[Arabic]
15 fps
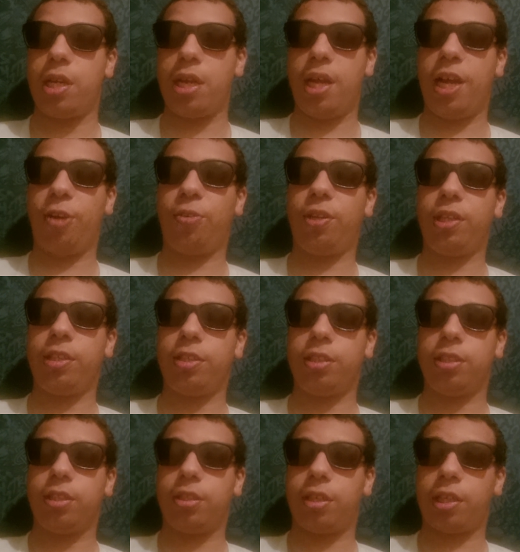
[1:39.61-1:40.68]
الحولي
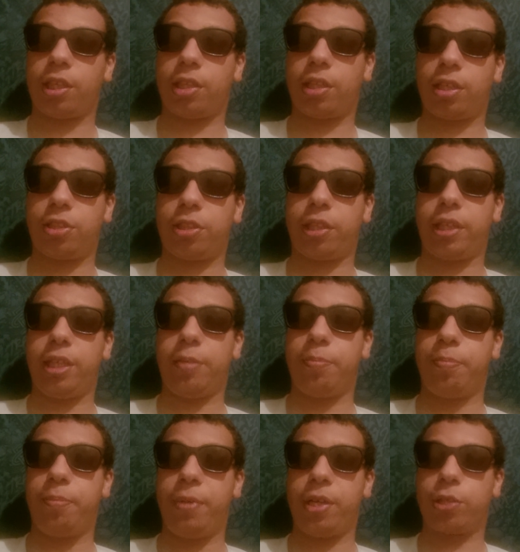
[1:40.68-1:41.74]
تقدر تشريه
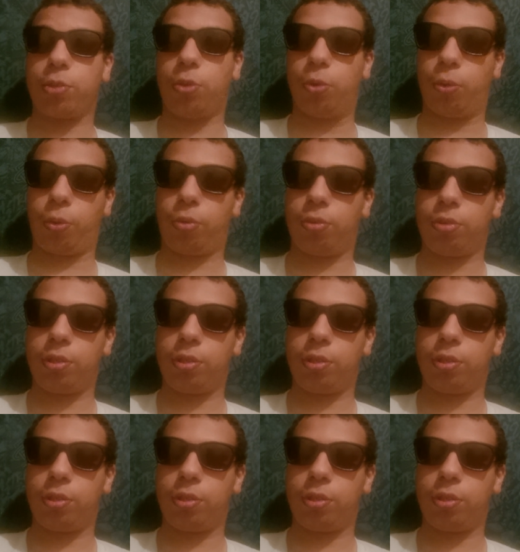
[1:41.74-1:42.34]
ب 100 اورو